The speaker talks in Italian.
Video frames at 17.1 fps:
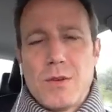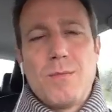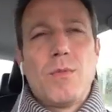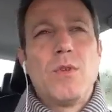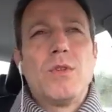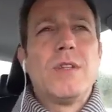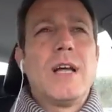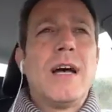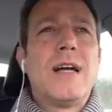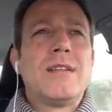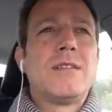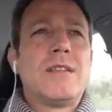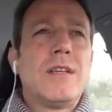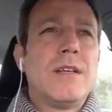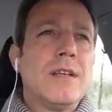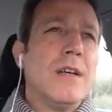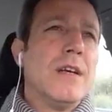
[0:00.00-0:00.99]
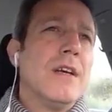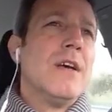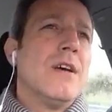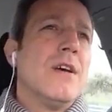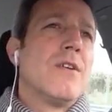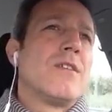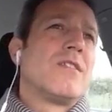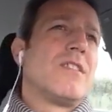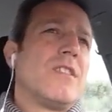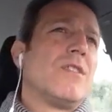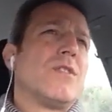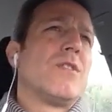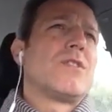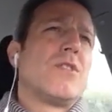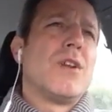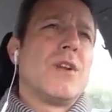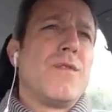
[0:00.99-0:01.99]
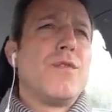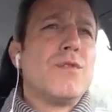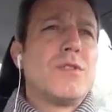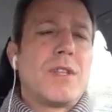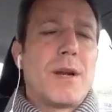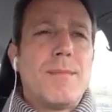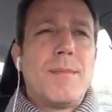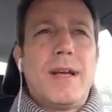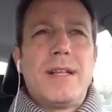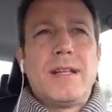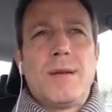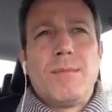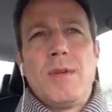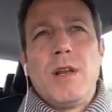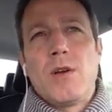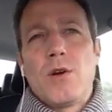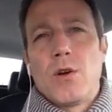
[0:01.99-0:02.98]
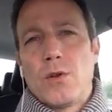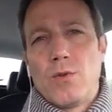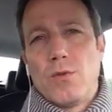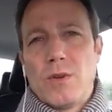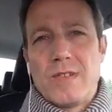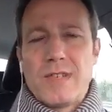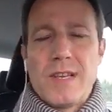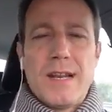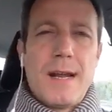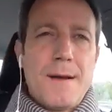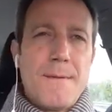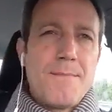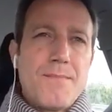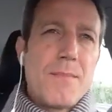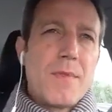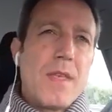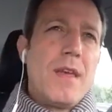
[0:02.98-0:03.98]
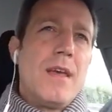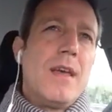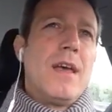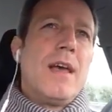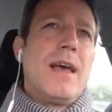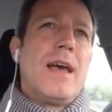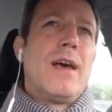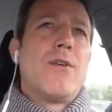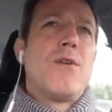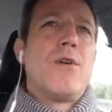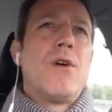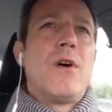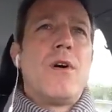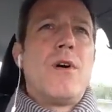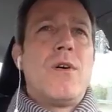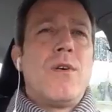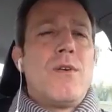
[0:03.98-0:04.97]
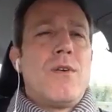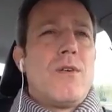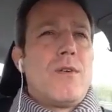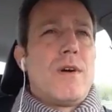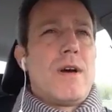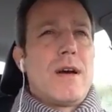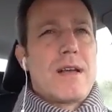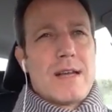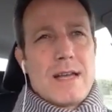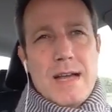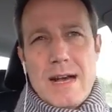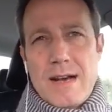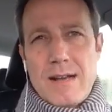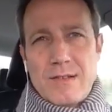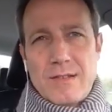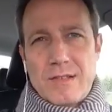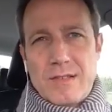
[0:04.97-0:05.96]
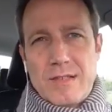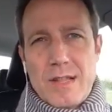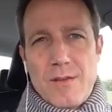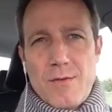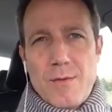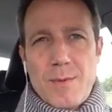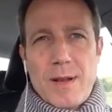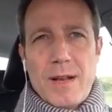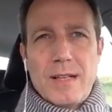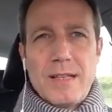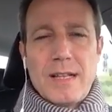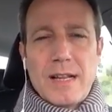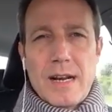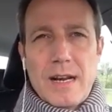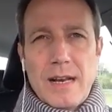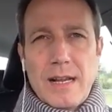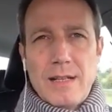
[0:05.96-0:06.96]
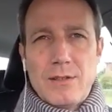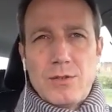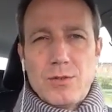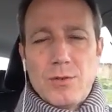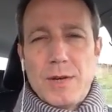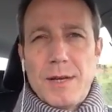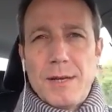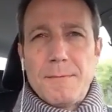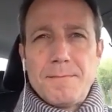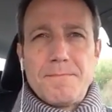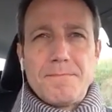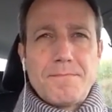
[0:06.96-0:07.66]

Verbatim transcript: abbondanti questa situazione fu tremenda. Mi ricordo una sera ero a casa, stavo per andare a letto e